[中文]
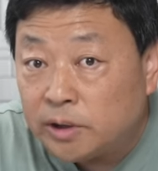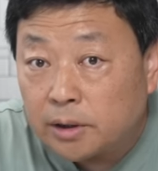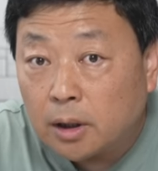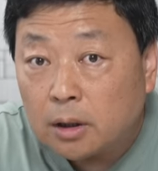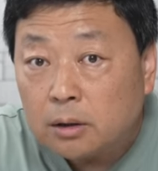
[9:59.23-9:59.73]

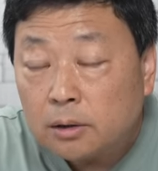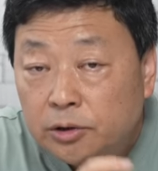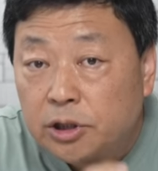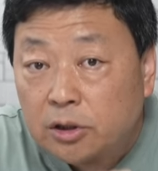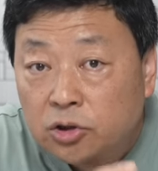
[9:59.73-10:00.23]
意啊，
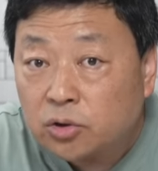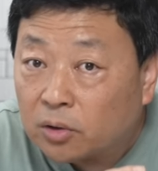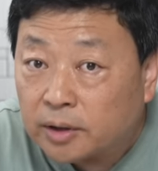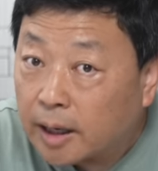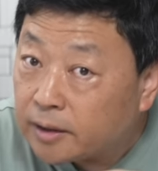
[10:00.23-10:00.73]
这个时
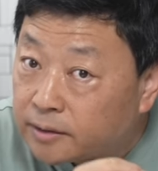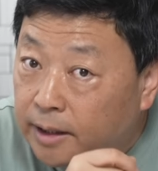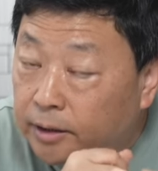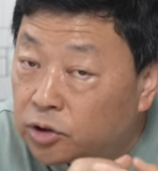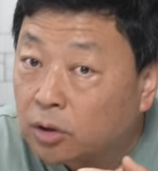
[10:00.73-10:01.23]
候他还是
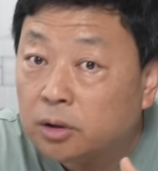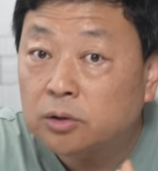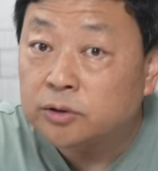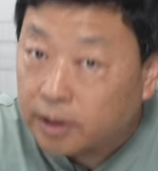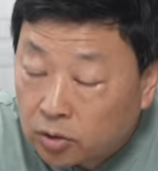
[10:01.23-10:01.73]
在校的
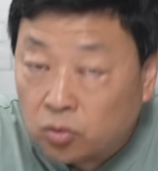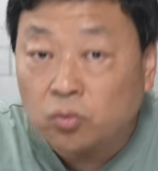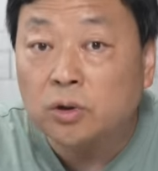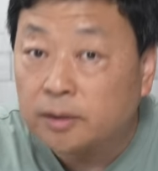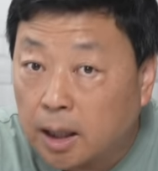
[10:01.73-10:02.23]
在
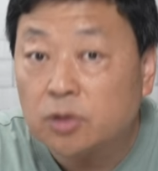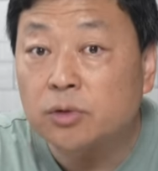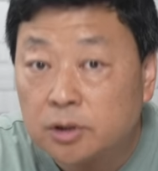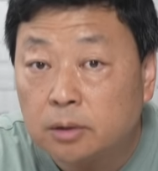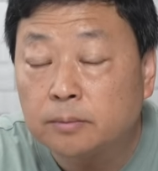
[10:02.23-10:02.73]
读的大
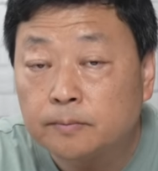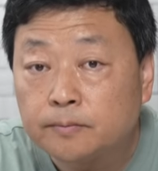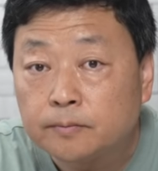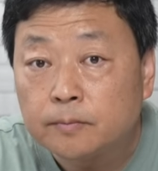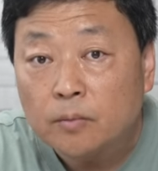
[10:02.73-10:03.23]
学生，
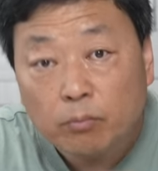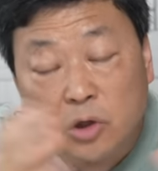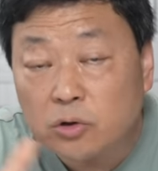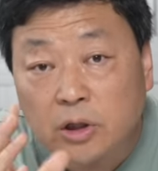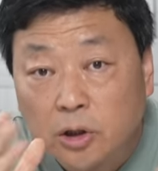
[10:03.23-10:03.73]
没
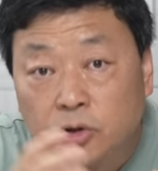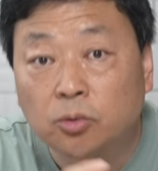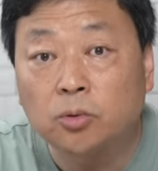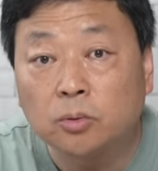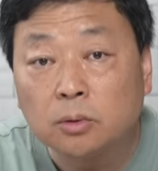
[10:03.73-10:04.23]
有任何收
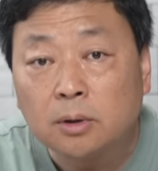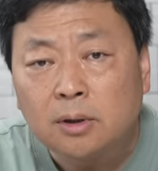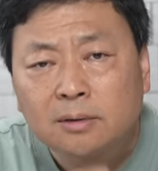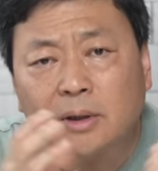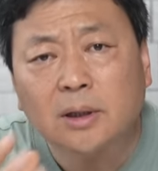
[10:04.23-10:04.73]
入，
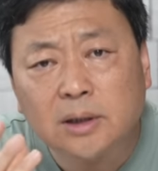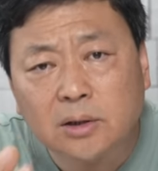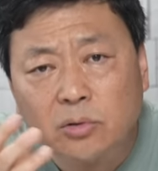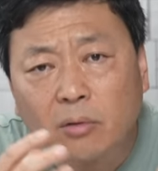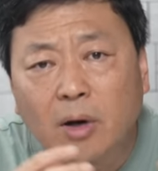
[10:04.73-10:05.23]
那他一
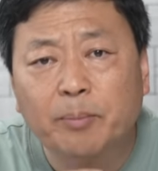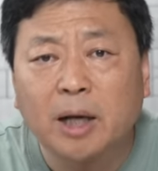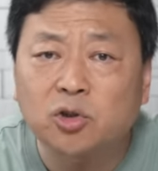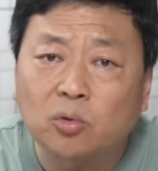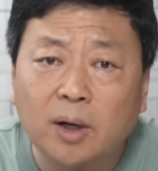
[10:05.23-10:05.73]
个月花
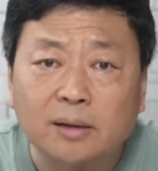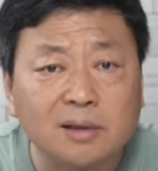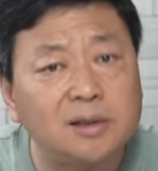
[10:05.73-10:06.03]
八九万，他